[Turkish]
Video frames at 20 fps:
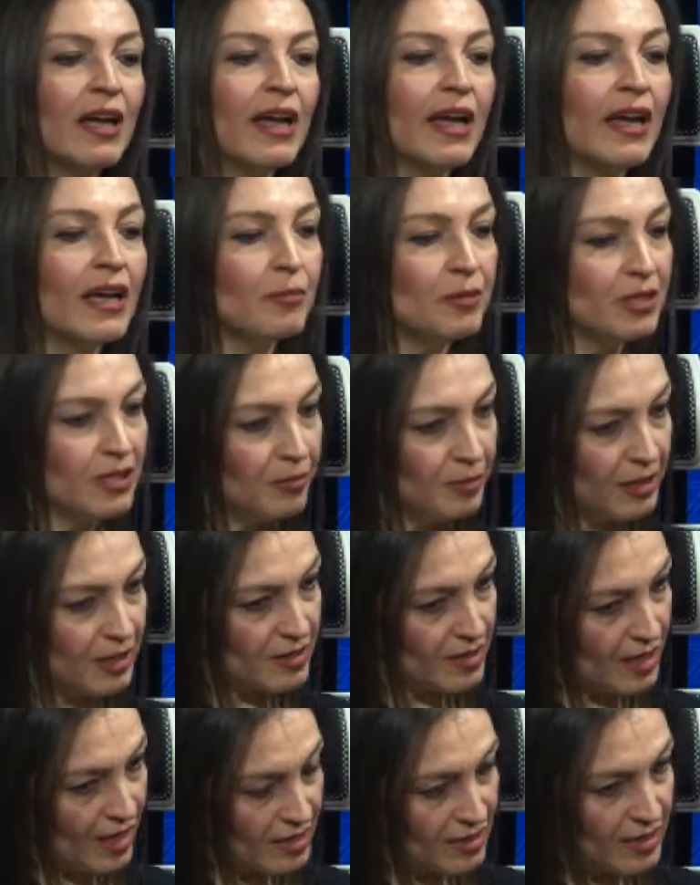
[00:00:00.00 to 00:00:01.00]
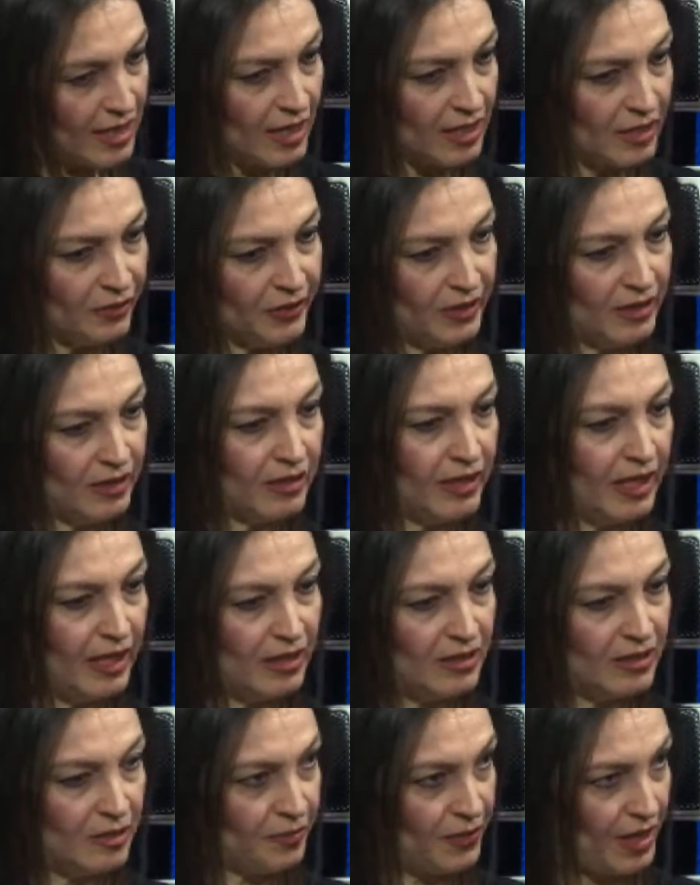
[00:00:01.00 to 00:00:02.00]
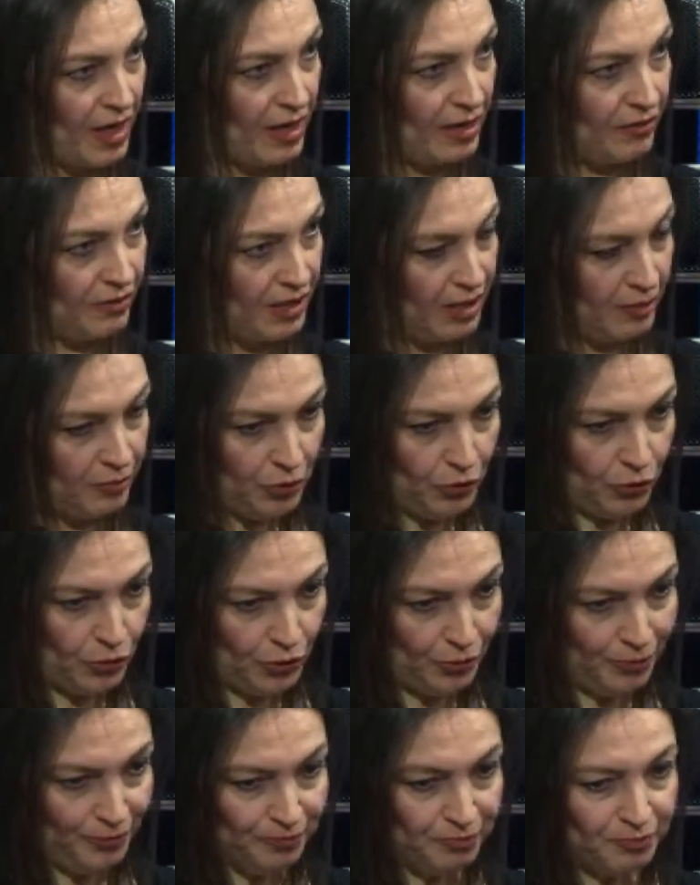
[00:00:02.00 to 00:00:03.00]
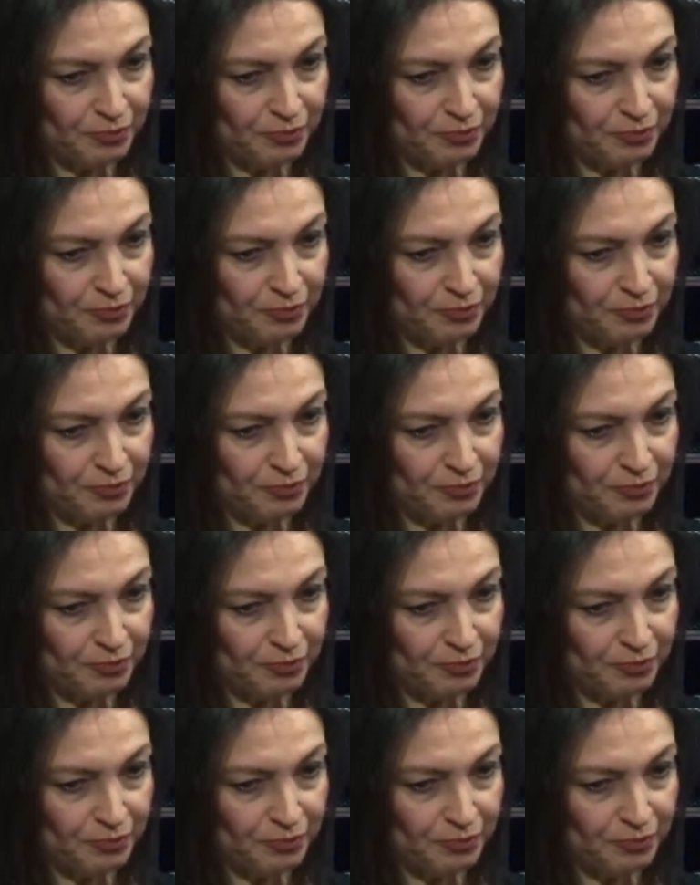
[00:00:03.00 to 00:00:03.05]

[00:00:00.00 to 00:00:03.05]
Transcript: Ee, bir de bireysel sertifikalı eğitimler verebiliyorum.